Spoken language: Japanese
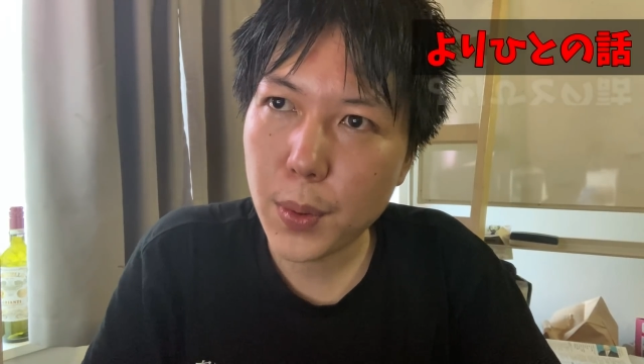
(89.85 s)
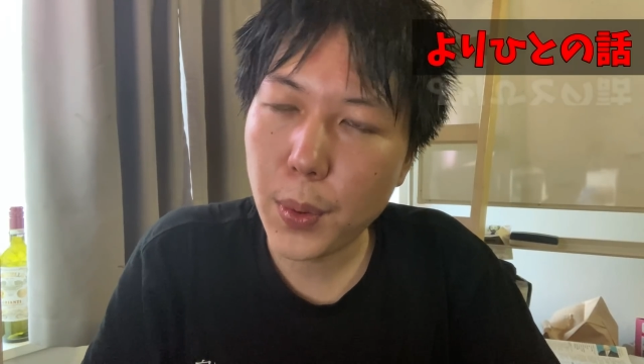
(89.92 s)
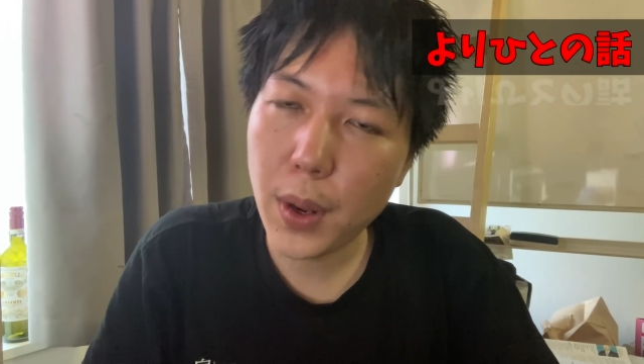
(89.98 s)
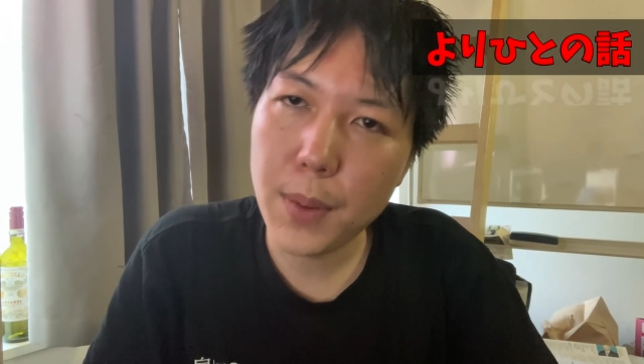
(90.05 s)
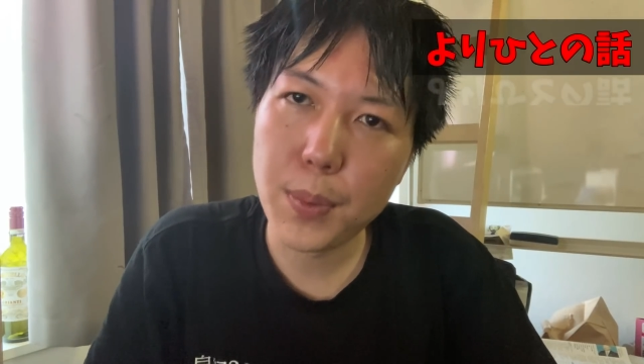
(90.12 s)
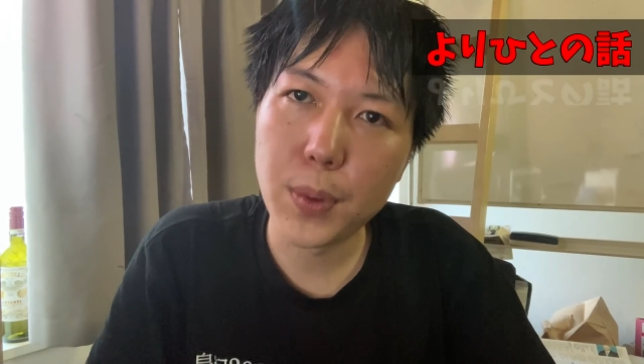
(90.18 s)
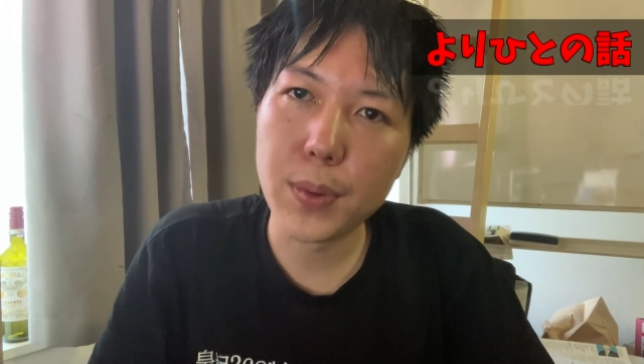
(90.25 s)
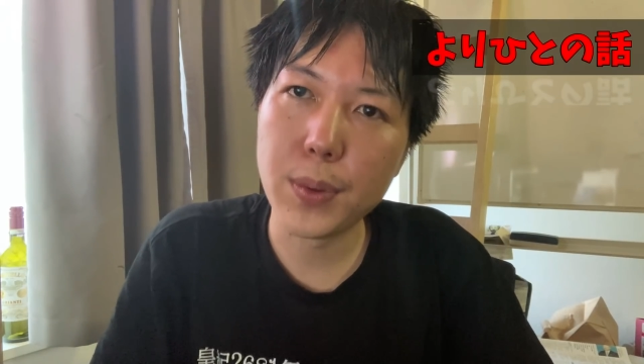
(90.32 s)
こ
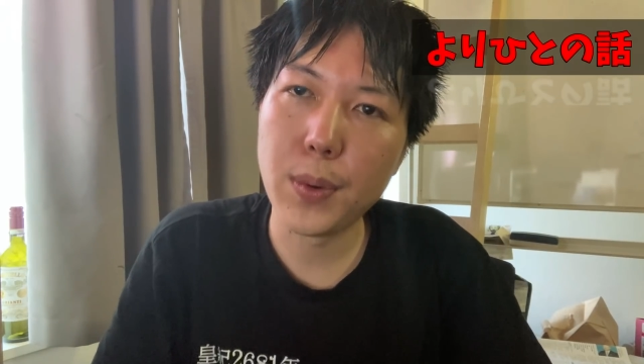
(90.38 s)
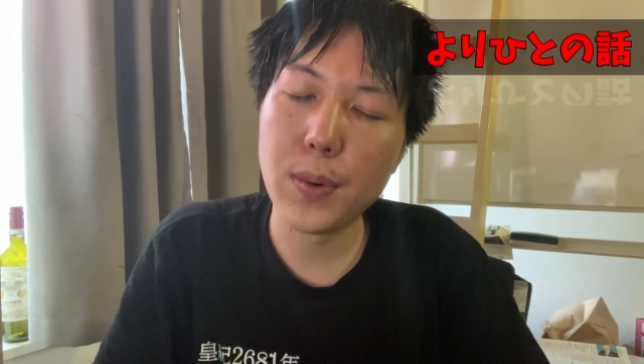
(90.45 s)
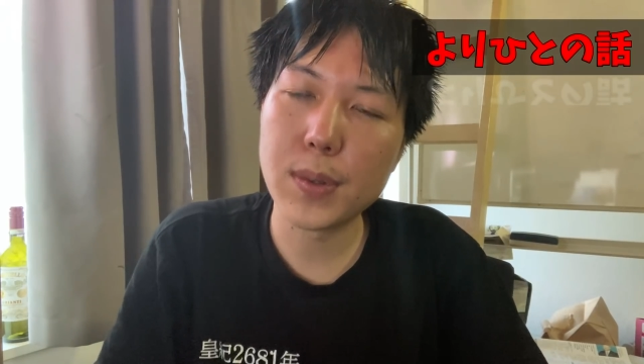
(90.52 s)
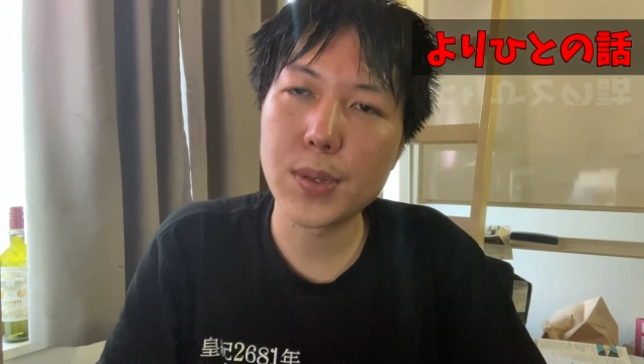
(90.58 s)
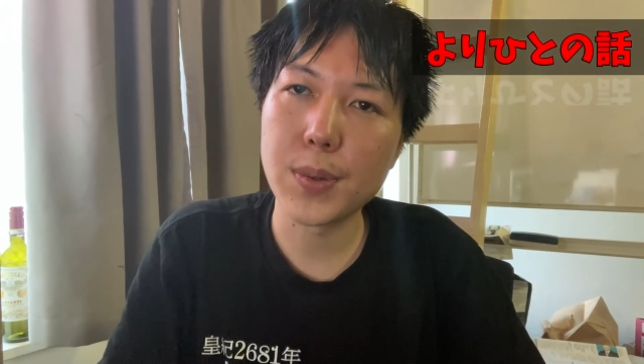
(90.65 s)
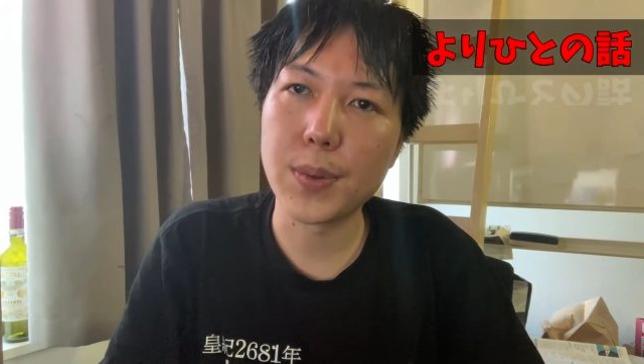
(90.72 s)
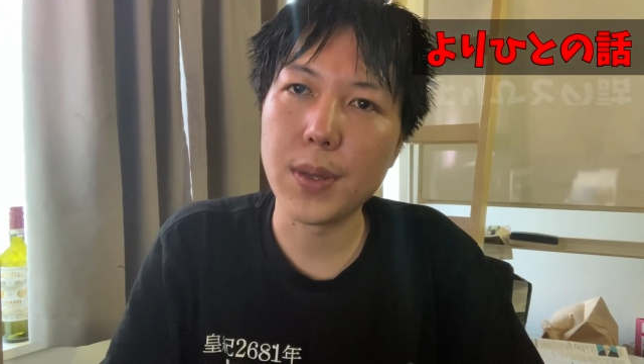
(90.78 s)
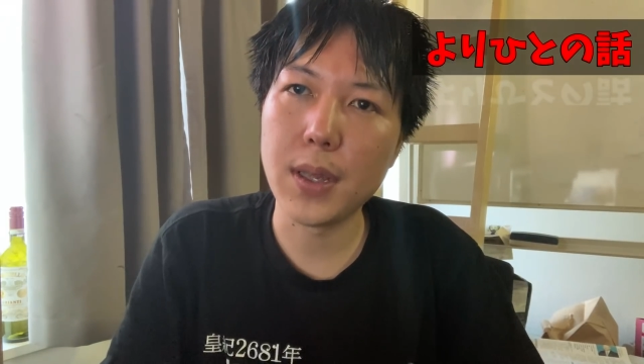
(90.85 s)
れ僕の
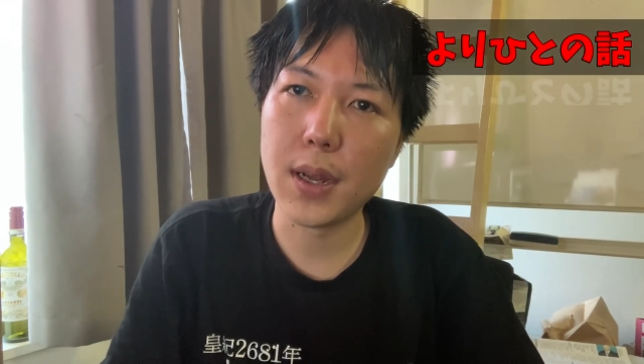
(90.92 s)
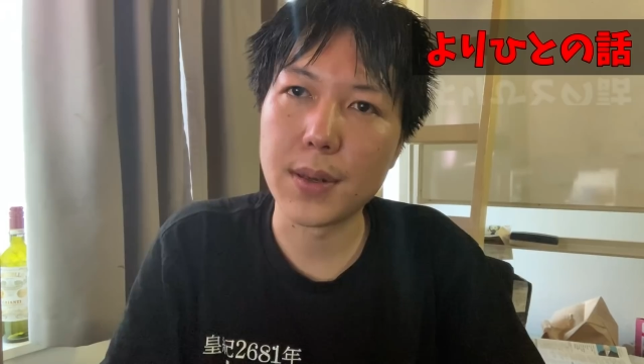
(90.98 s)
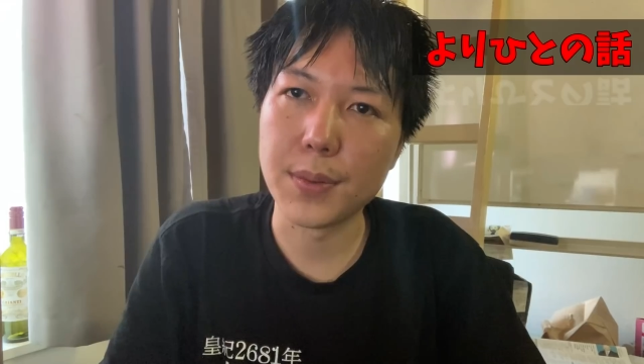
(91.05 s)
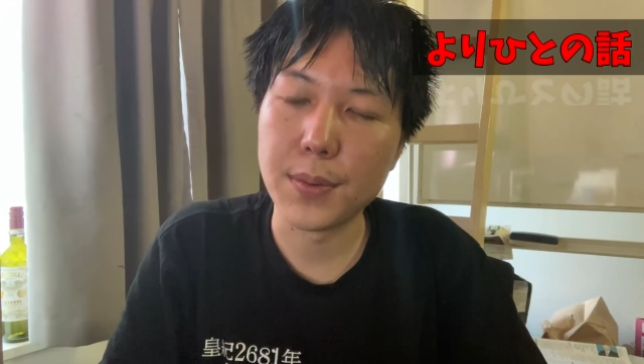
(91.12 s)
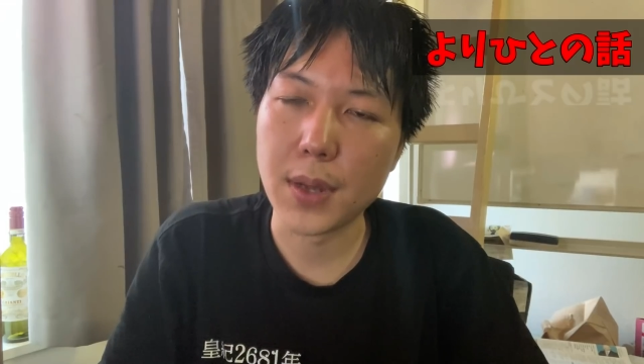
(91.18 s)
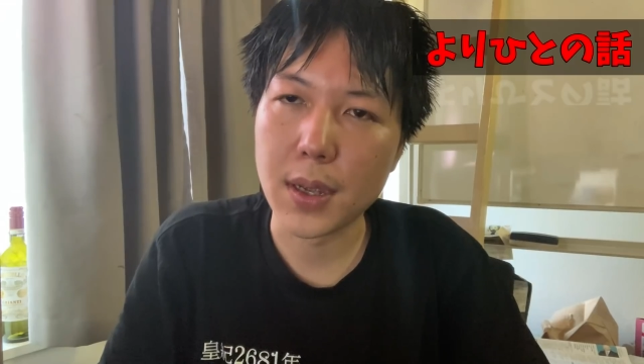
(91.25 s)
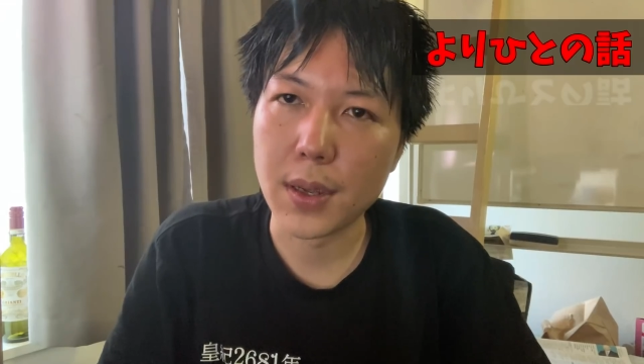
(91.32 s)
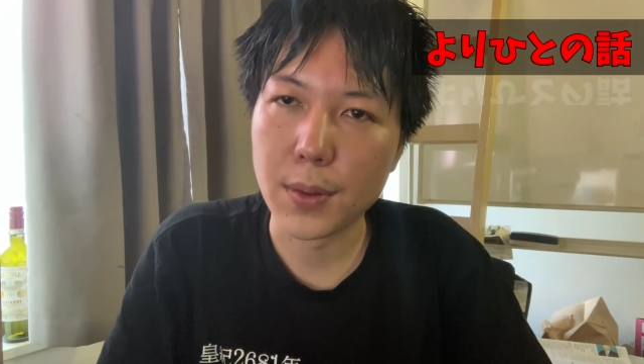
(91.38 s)
憶測にな
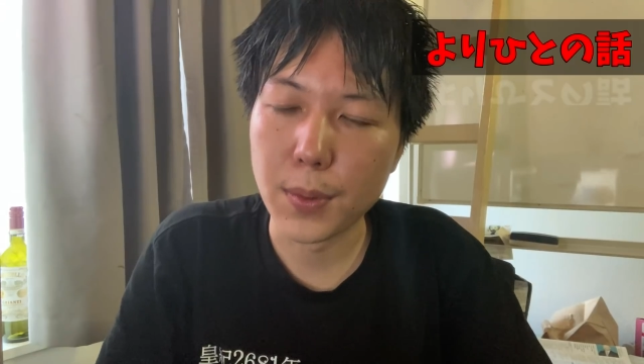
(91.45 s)
るんだけ